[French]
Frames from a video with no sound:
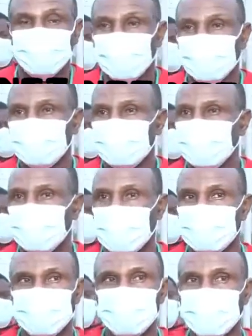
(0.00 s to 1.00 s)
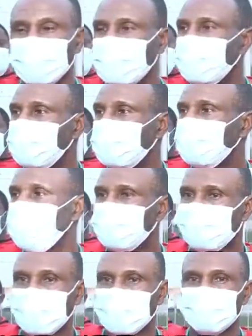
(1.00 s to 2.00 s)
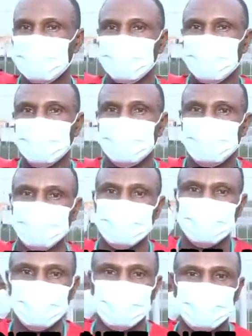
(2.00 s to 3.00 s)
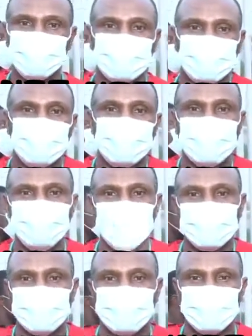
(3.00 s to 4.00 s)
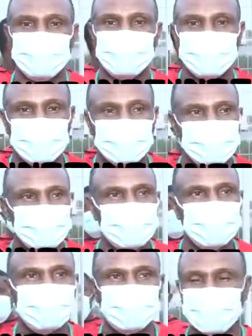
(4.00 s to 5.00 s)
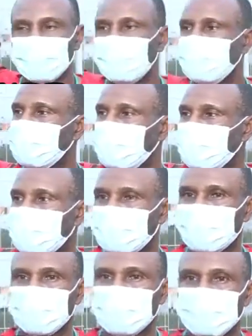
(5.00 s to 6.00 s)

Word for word: Non, calmement, hein. Calmement. Quand vous ne pouvez pas maîtriser certaines choses, vous faites euh, autre chose.